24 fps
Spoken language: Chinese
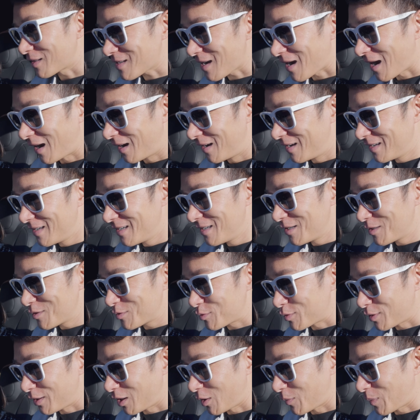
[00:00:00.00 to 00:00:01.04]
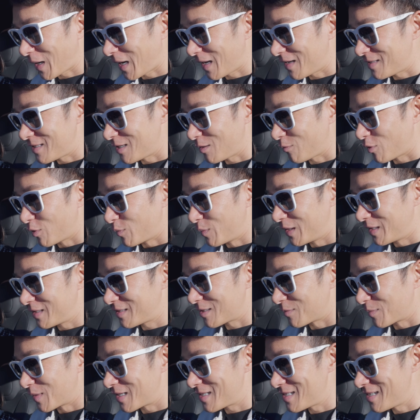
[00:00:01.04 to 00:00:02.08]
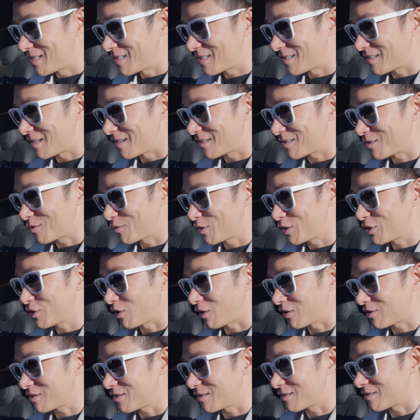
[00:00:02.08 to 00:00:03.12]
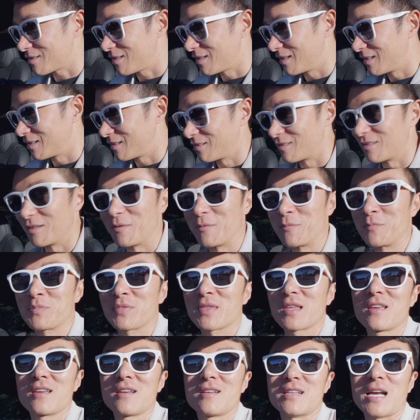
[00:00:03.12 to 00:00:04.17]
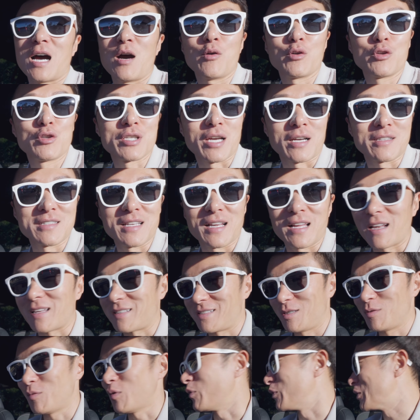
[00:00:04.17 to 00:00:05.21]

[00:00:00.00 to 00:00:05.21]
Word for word: 差。说要拍一些我们怎么认识的生活小事之类的等等。然后我就想起来了，其实我